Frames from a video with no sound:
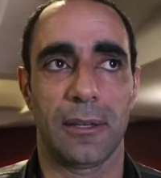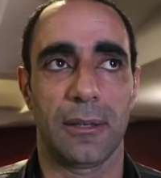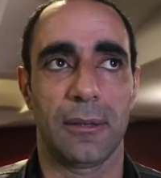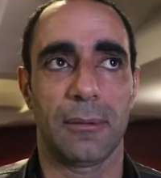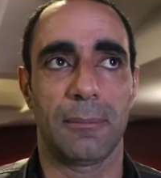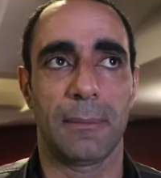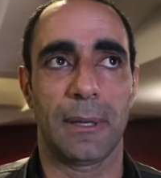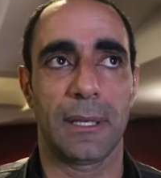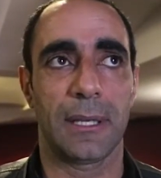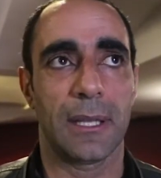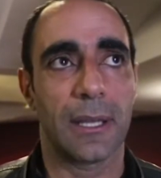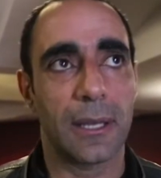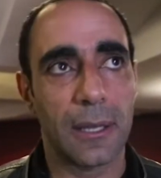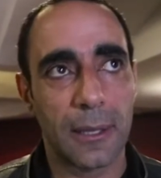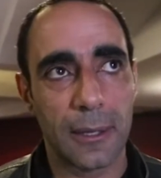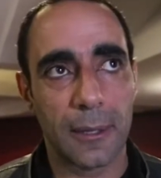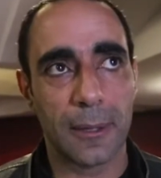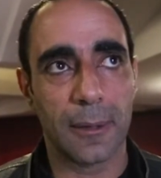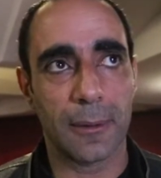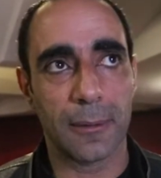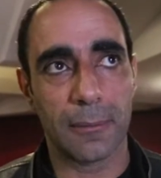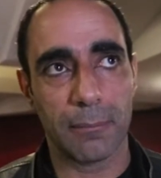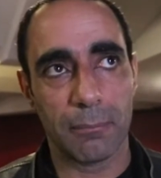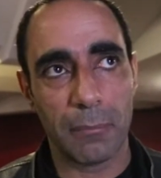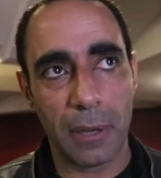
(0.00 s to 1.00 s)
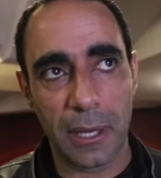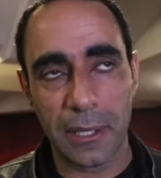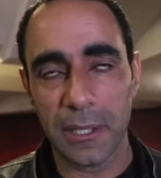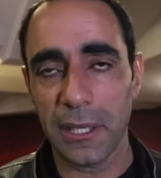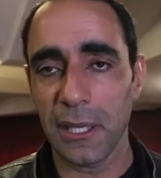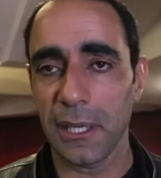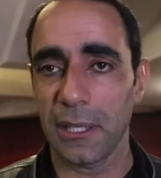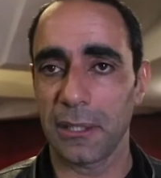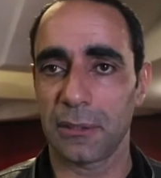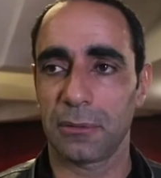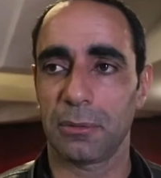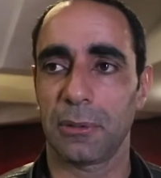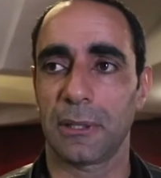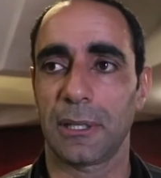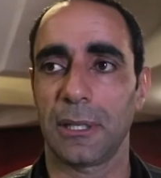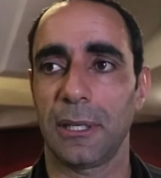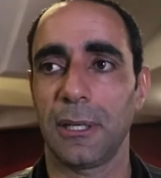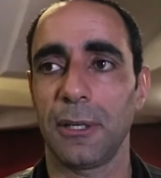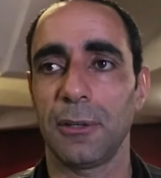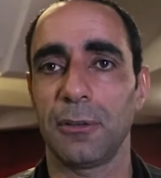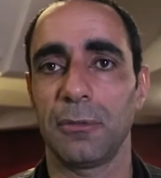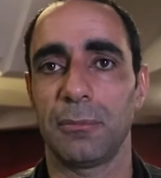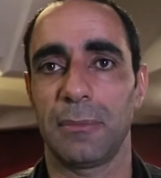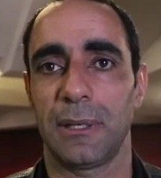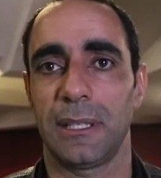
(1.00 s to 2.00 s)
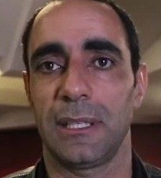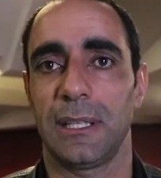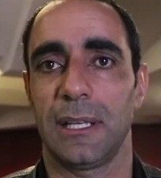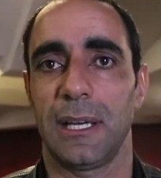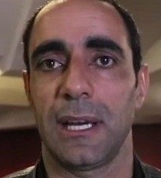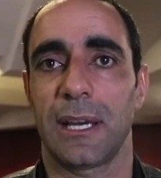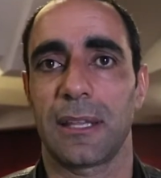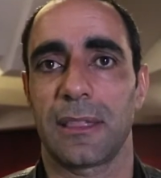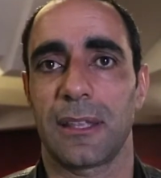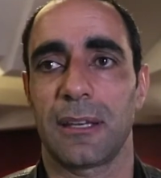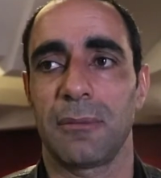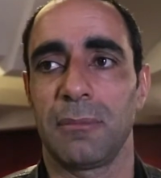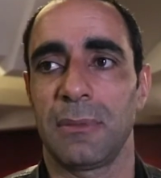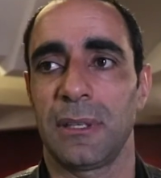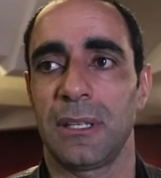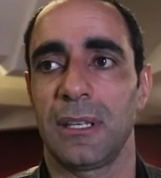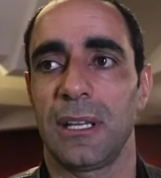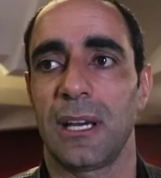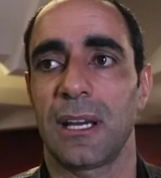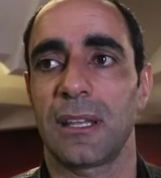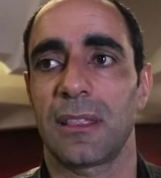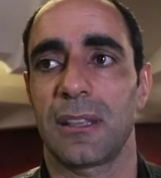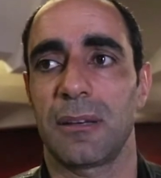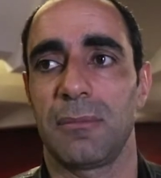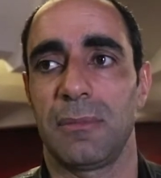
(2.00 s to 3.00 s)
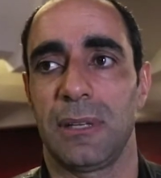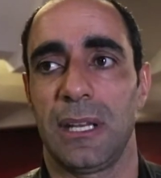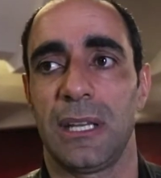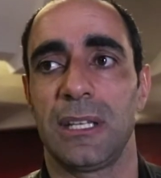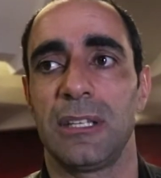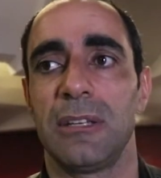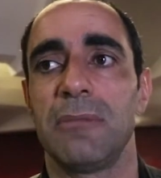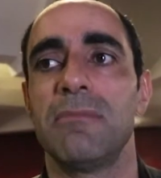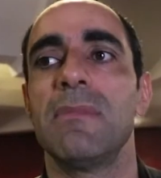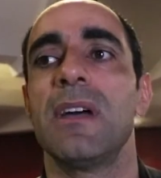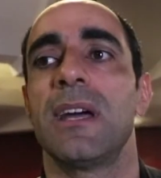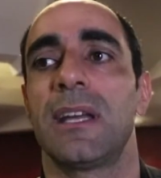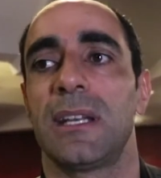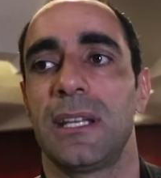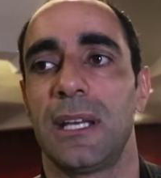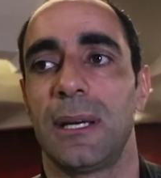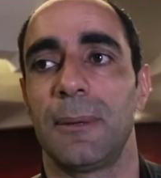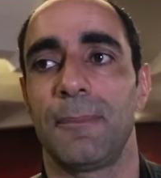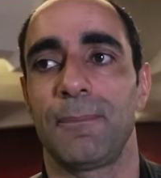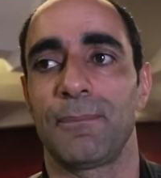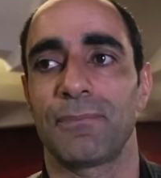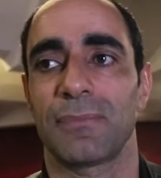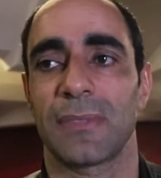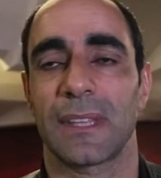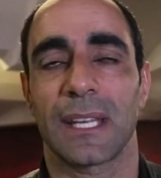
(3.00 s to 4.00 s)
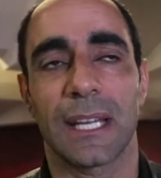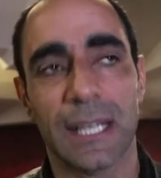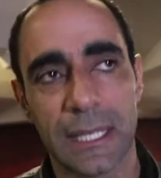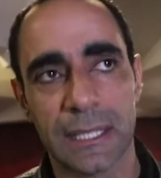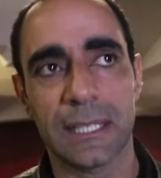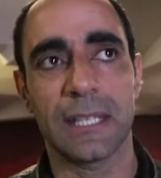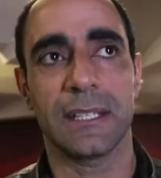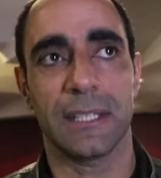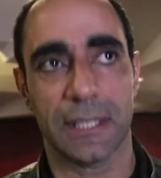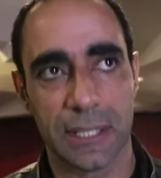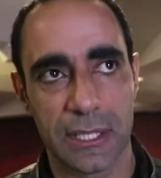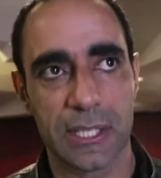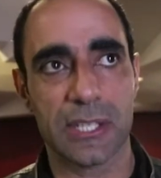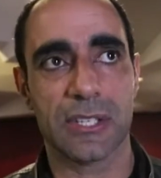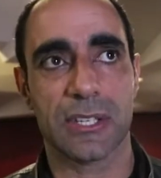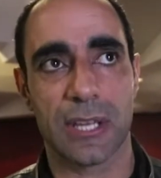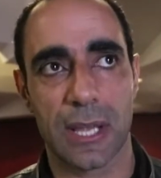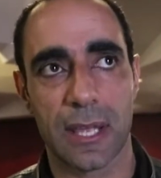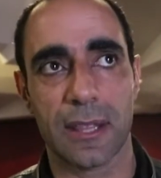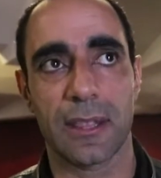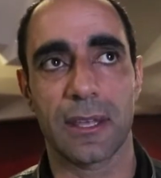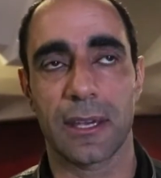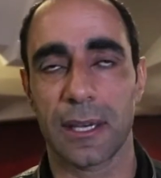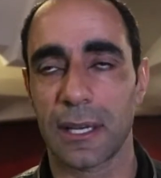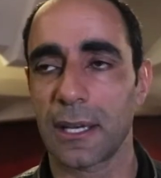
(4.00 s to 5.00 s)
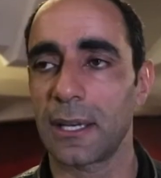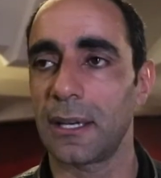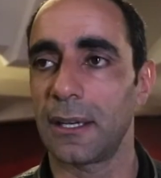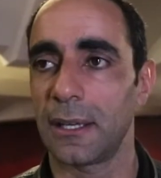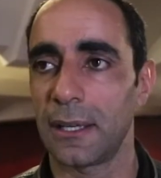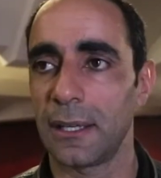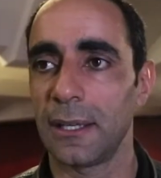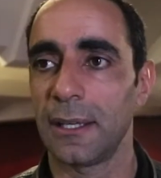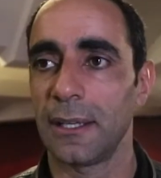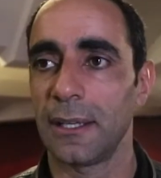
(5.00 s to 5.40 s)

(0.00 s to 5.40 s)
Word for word: آه، معناها حياه وكهو معناها اكثر من اكثر من اني مهنه انا نعيش هذاك